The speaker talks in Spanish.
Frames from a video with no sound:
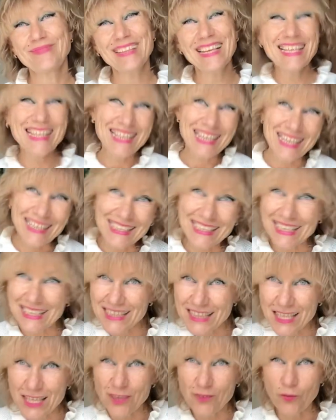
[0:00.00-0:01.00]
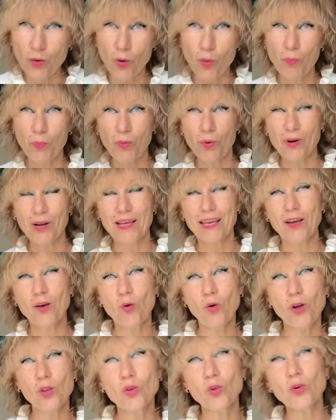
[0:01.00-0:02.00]
es relativo,
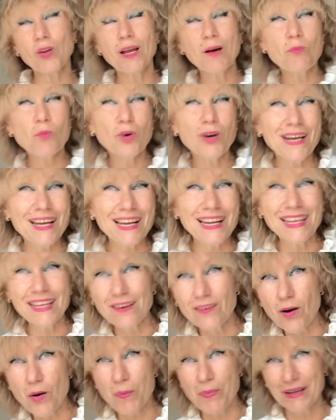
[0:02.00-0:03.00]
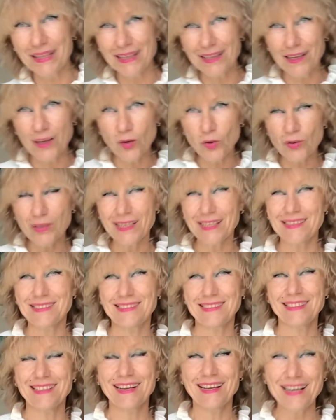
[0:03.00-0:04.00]
porque cuando la mujer lleva
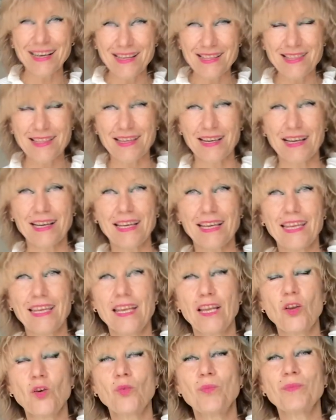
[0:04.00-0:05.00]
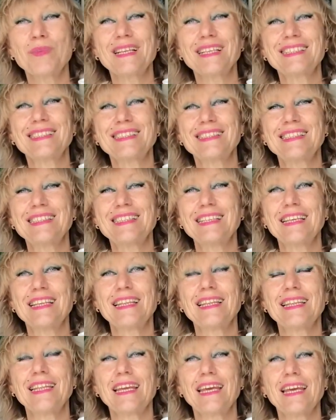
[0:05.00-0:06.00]
pantalones en casa y el hombre se
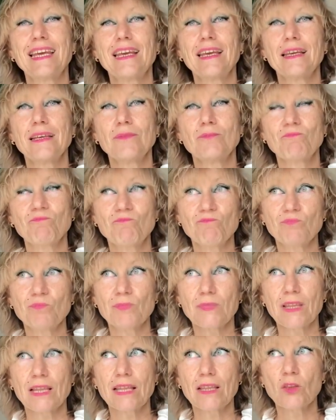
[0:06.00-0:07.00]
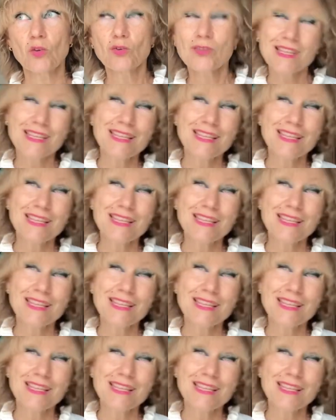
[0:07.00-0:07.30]
siente, mm, no se